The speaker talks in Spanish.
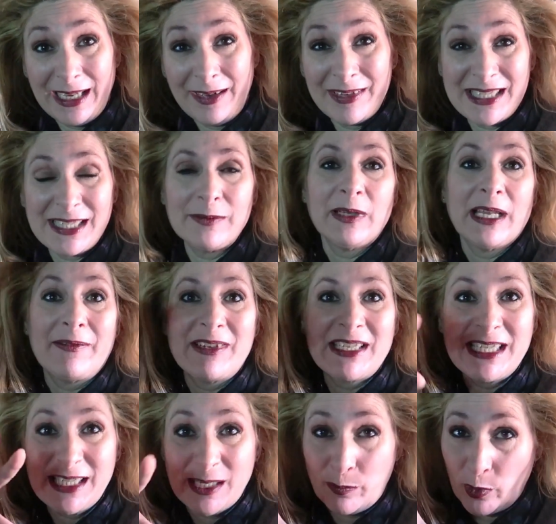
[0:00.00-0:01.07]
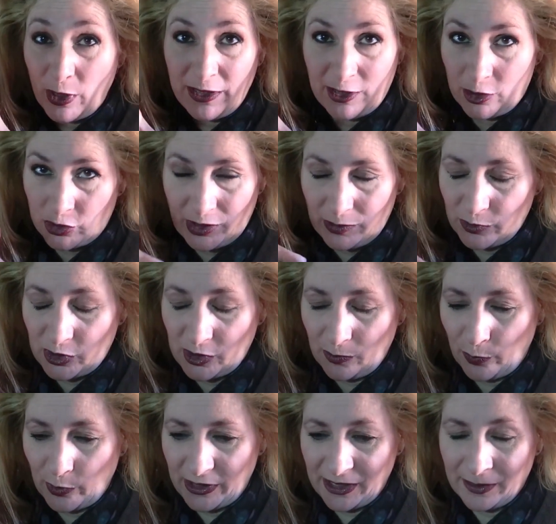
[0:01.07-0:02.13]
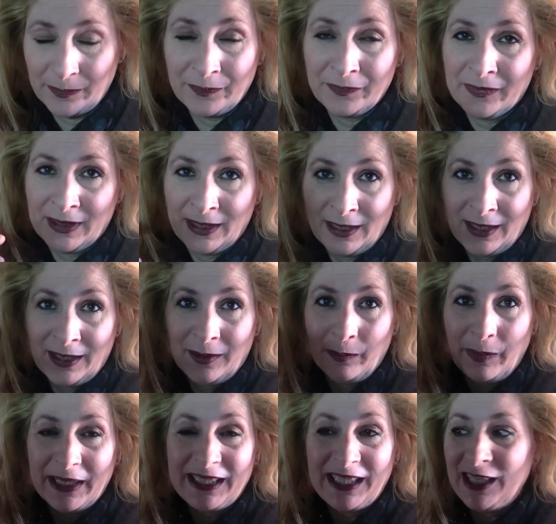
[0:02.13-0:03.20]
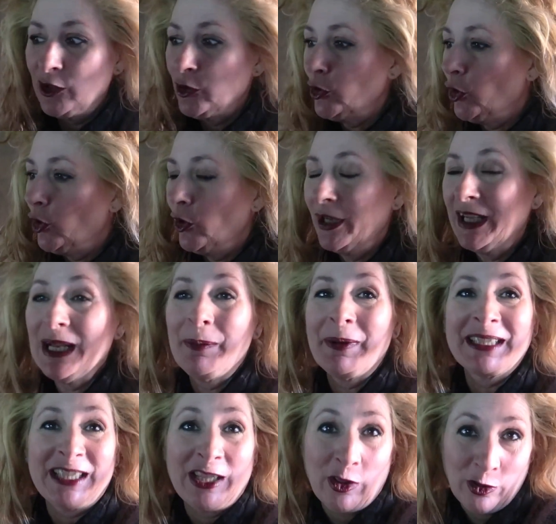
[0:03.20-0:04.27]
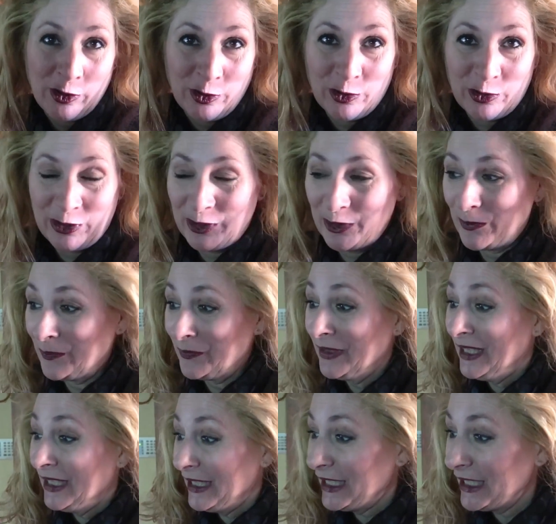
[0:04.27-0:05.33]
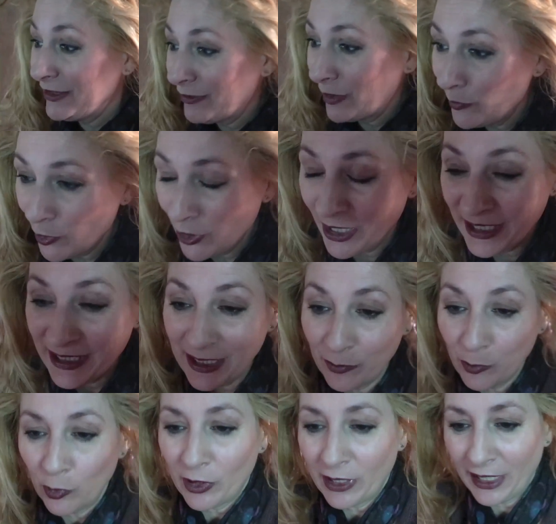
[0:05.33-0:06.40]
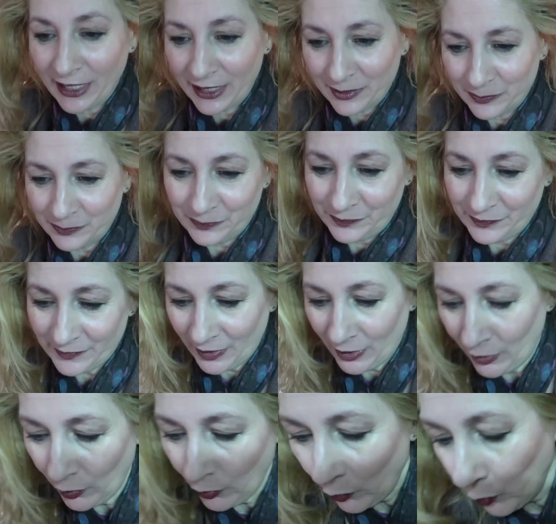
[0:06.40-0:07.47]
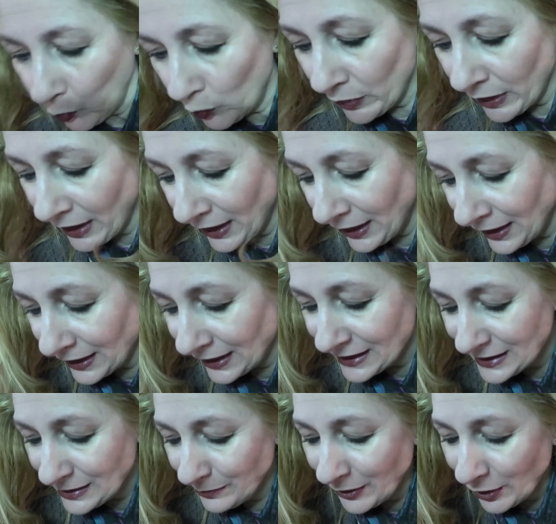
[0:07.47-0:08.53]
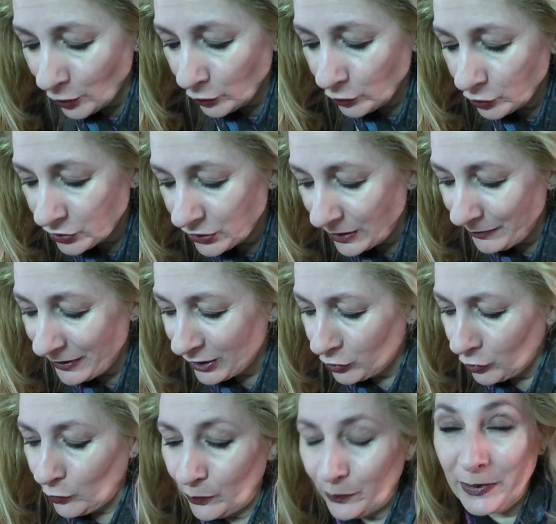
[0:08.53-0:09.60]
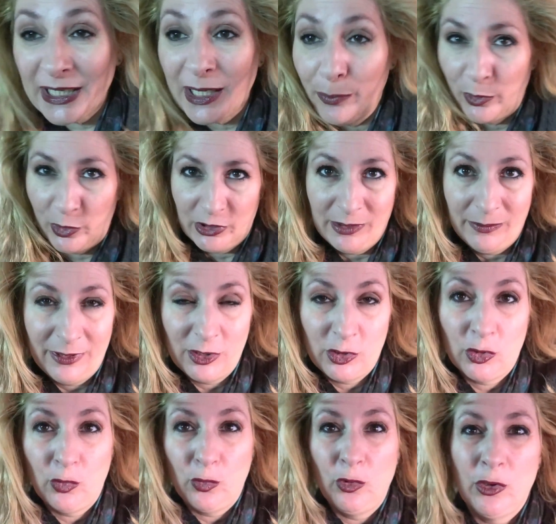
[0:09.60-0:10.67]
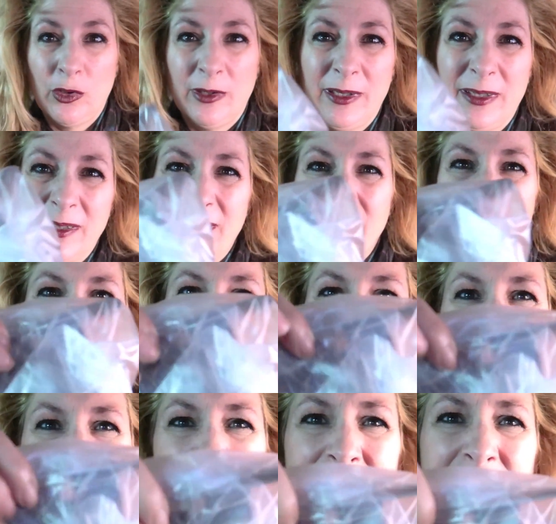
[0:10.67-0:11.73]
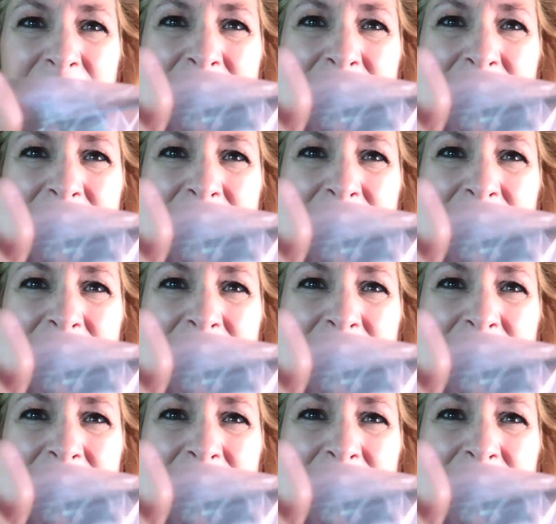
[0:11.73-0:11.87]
A ver, si, a ver si se puede, no sabemos si se puede. Para tener yo el apartado de correo. Y vamos ahí a buscar una que se me ha roto se llama esto un picaporte, me ha dicho Julio. ¿Ves? ¿eh?